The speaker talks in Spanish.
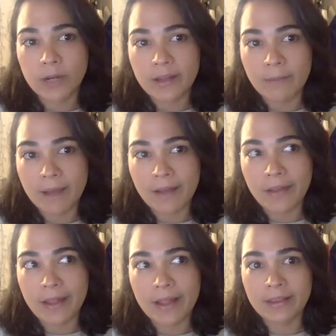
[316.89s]

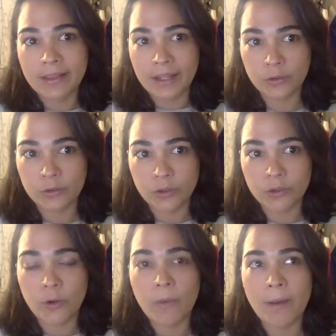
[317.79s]
llamada de
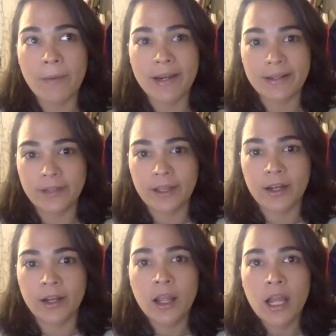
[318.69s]
nosotros va a
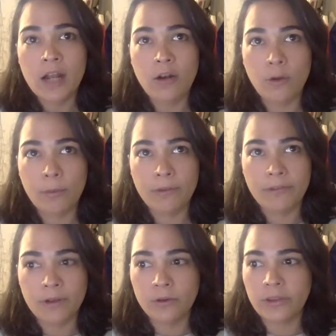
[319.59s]
aparecer los
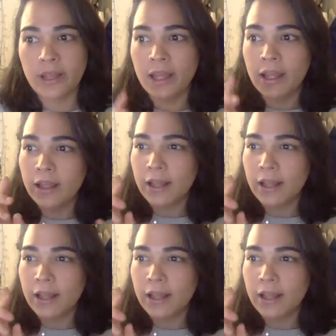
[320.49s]
prefijos de